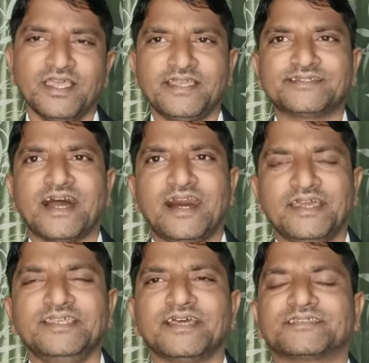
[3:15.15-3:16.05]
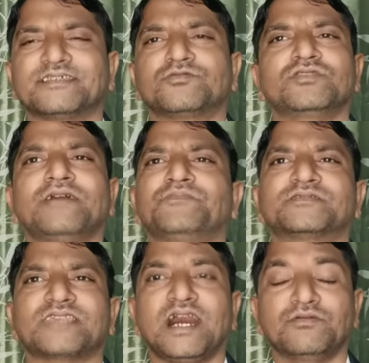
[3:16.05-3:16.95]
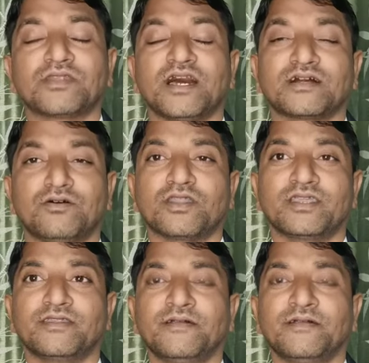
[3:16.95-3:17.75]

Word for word: এটা আইন আছে যদি আপনি তাও না করেন